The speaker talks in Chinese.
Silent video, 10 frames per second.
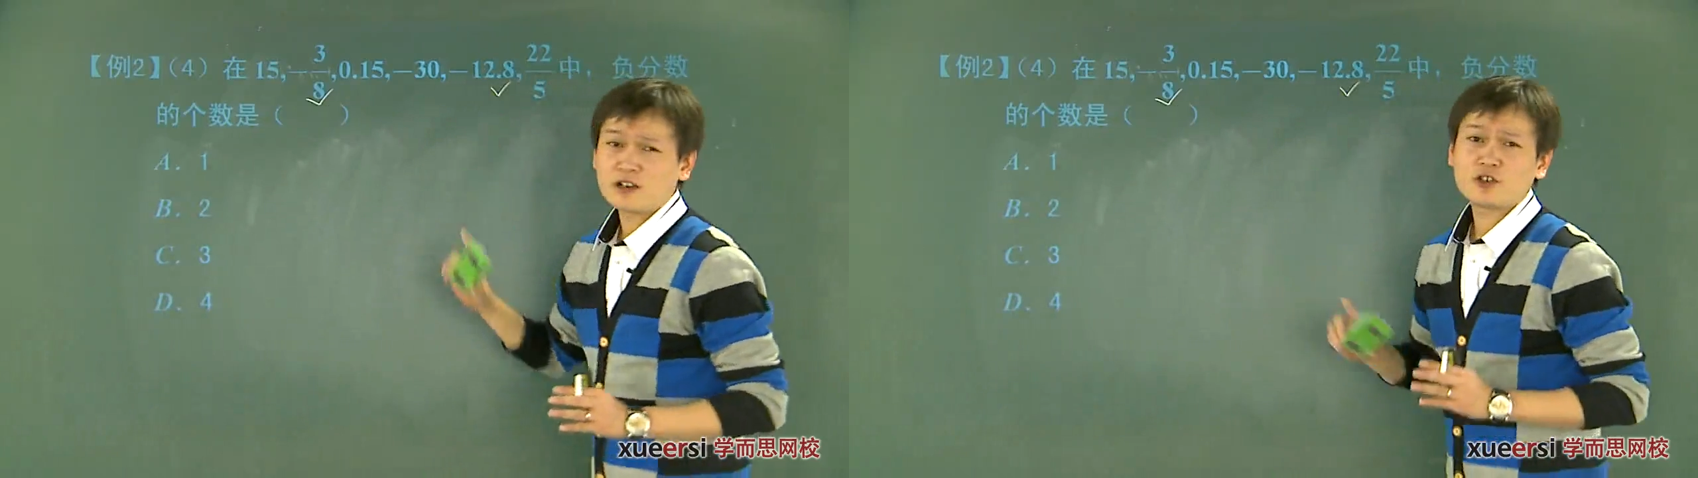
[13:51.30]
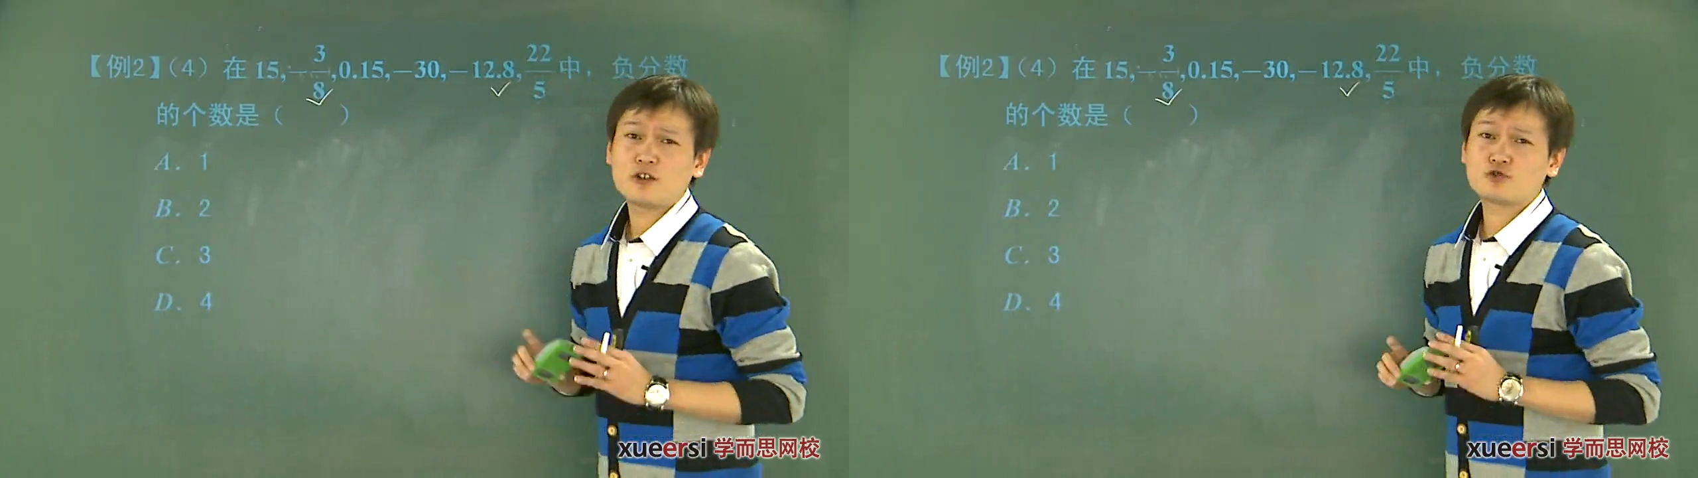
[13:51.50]

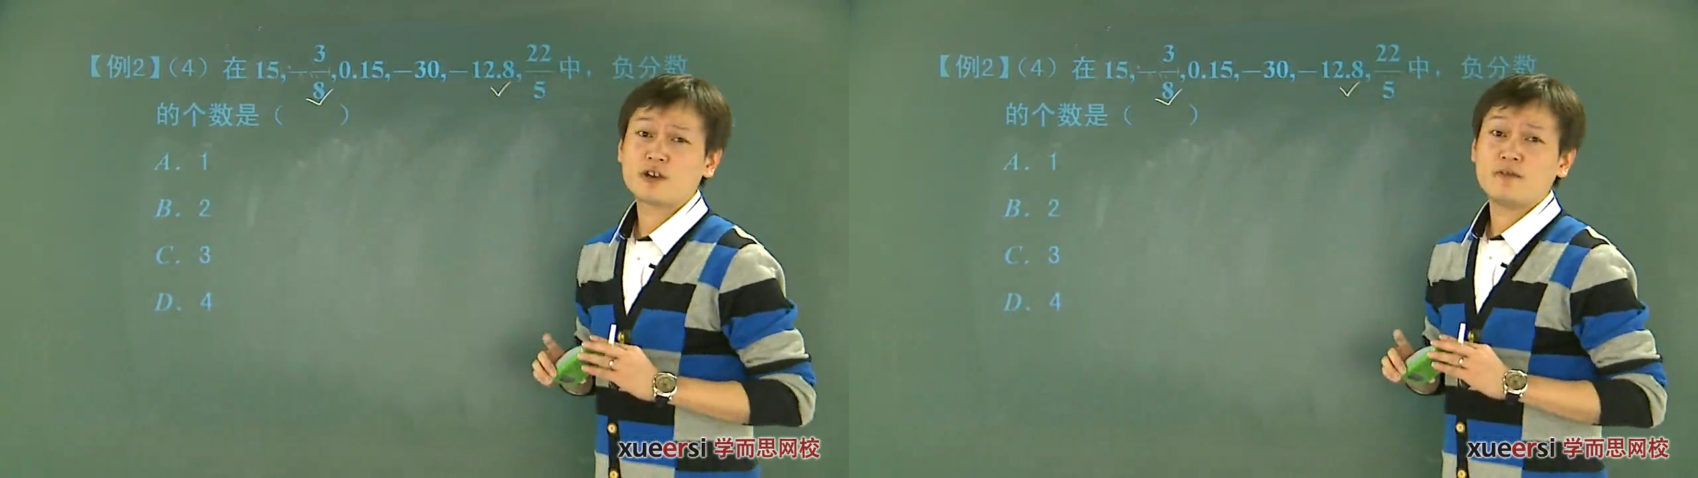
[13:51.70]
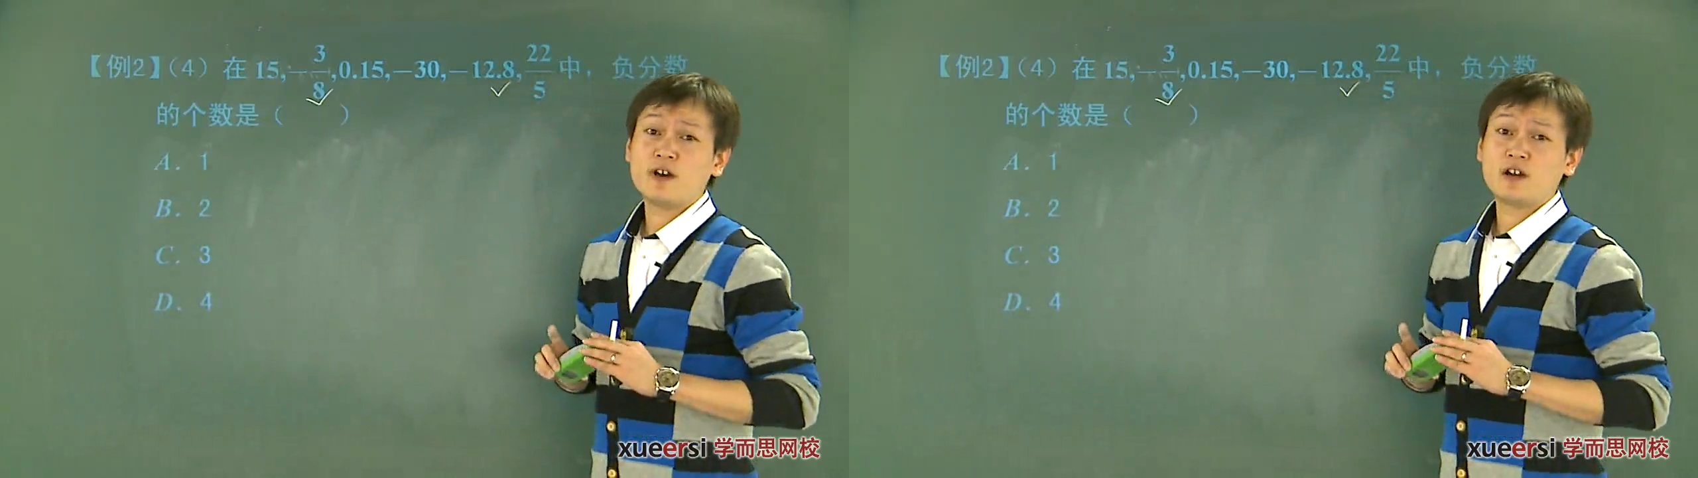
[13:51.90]
个小数
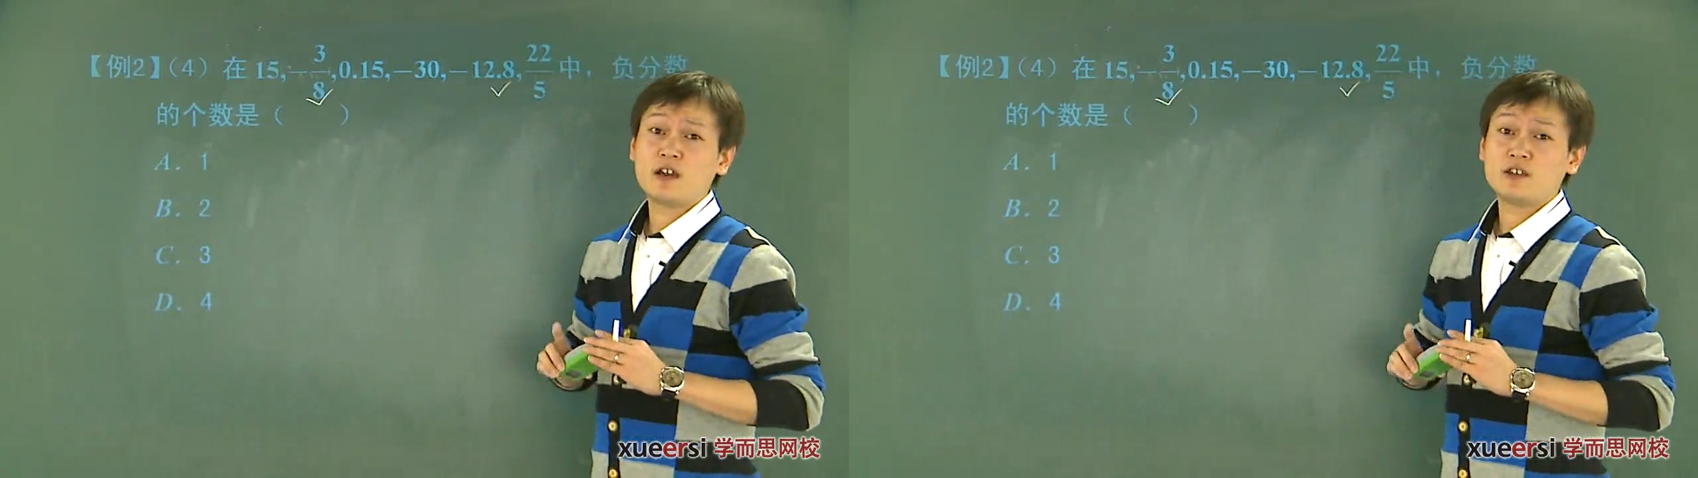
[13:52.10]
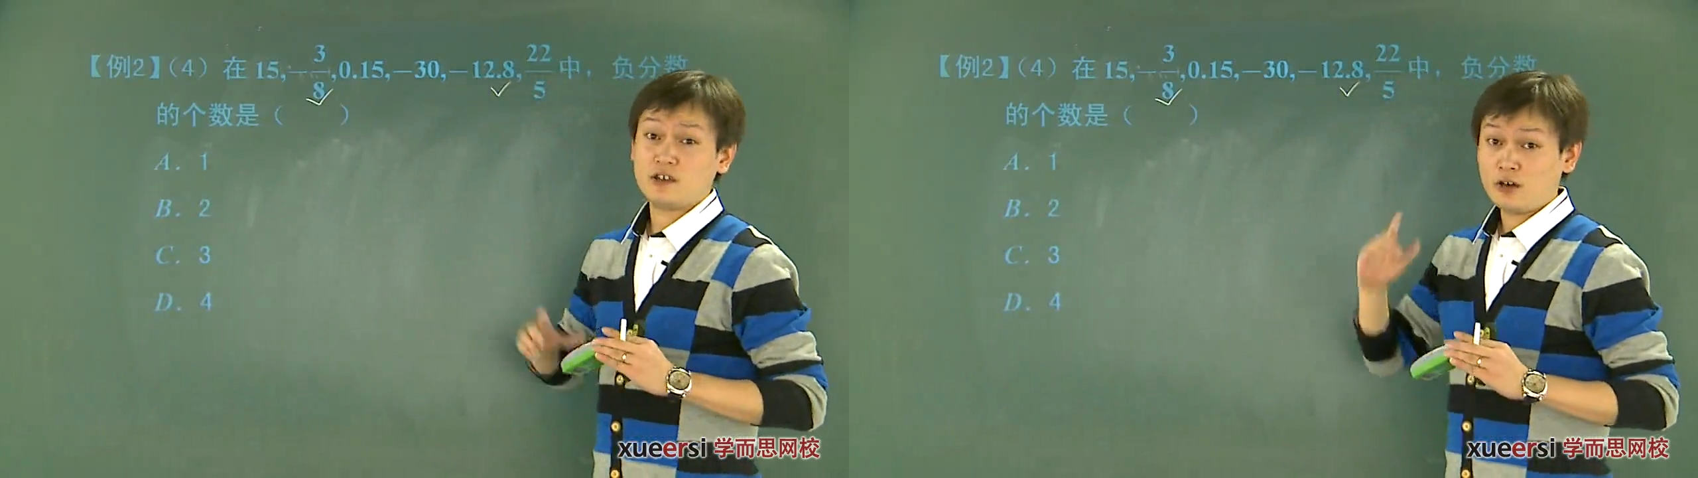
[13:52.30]
给忘
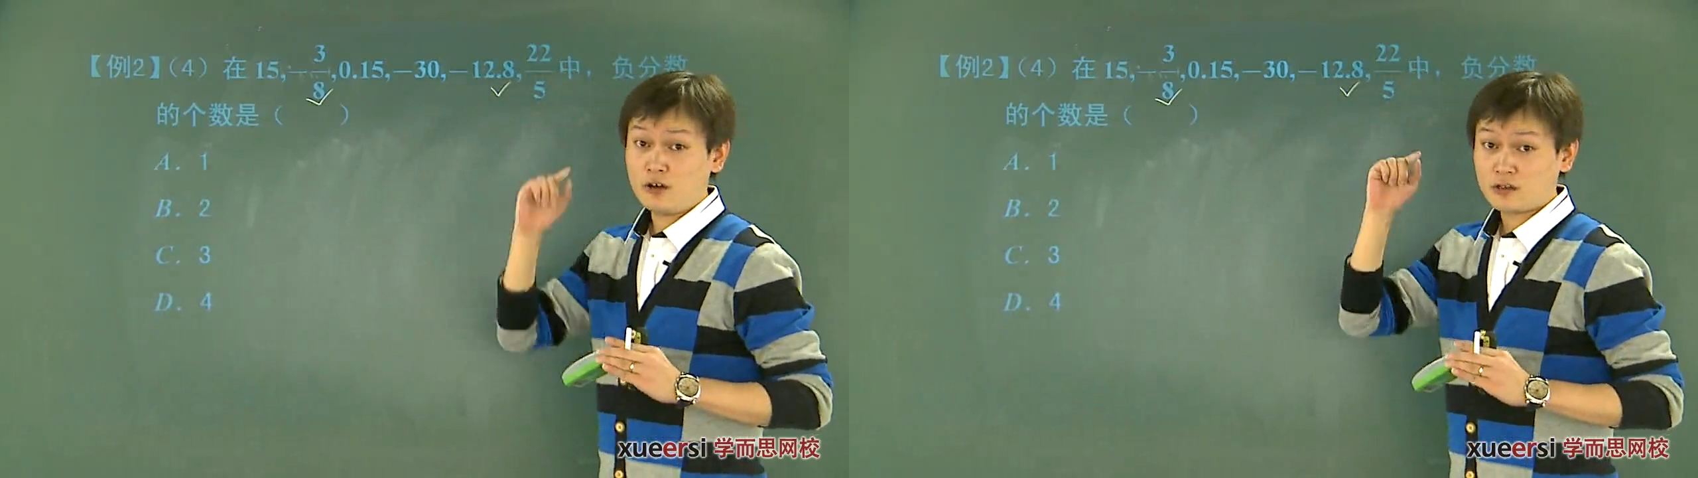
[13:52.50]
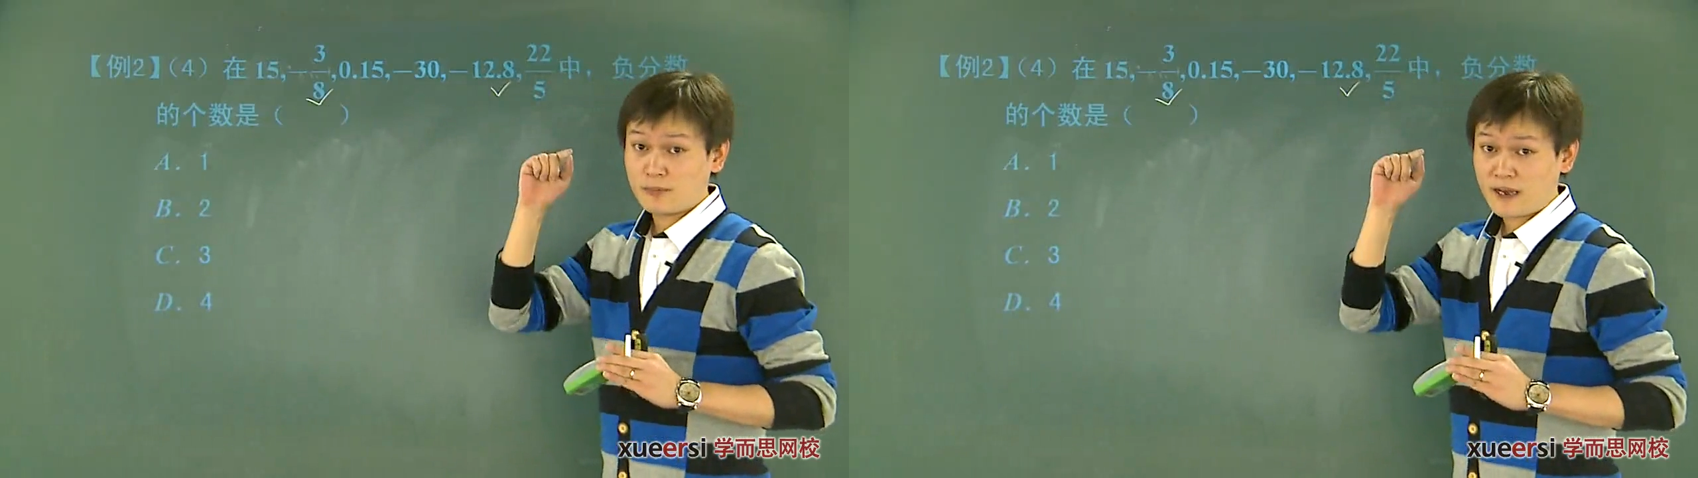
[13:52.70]
了。以后呢，